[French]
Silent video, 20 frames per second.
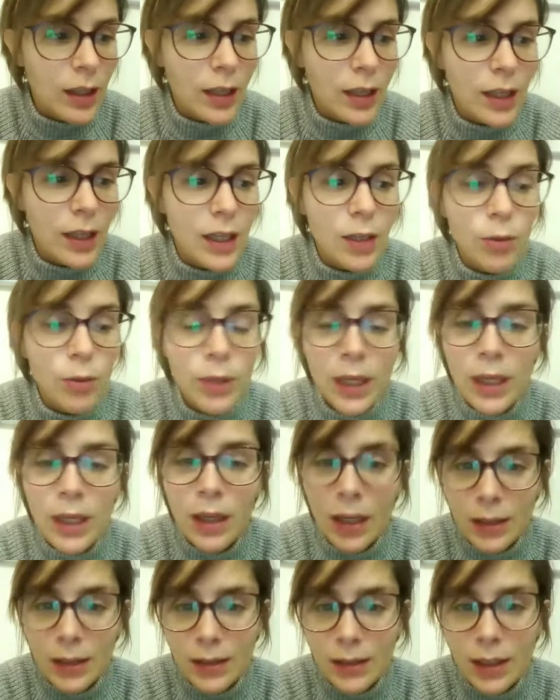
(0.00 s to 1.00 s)
qui lui,
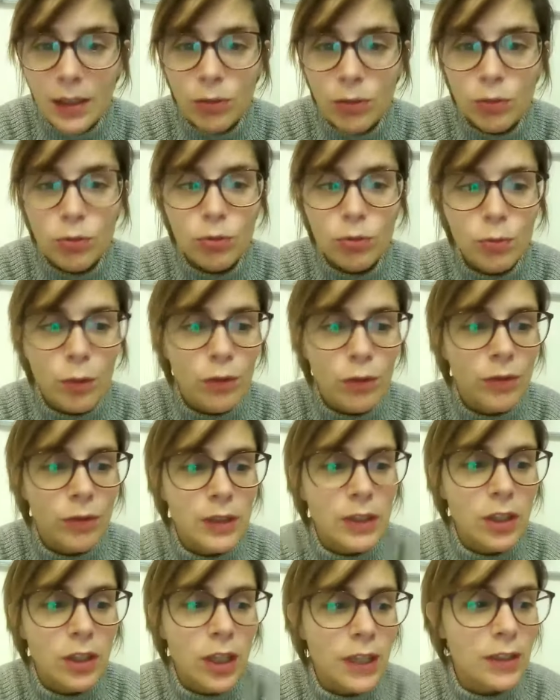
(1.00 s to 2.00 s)
Attal, donc son
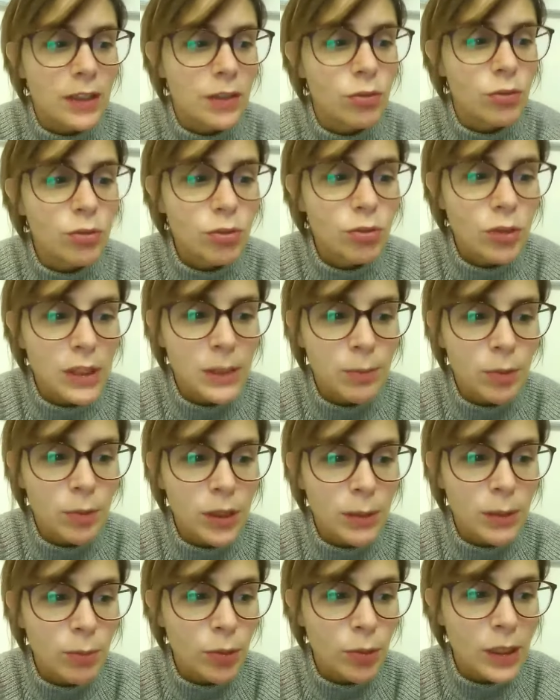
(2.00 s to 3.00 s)
professeur, était toujours
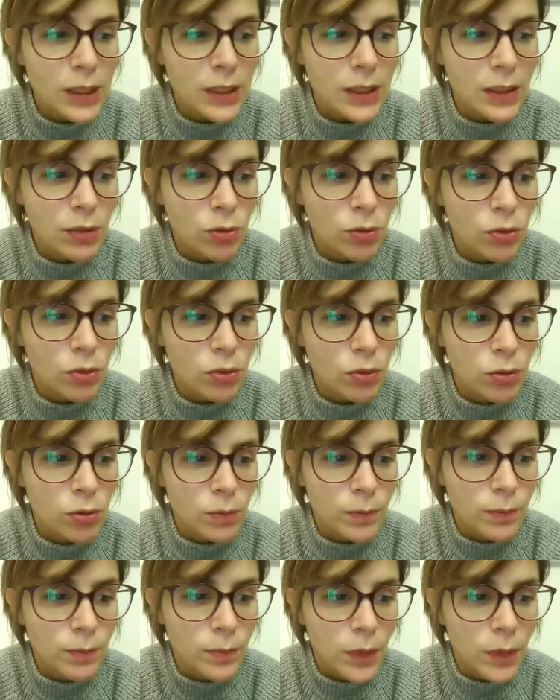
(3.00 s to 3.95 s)
disponible pour la discussion.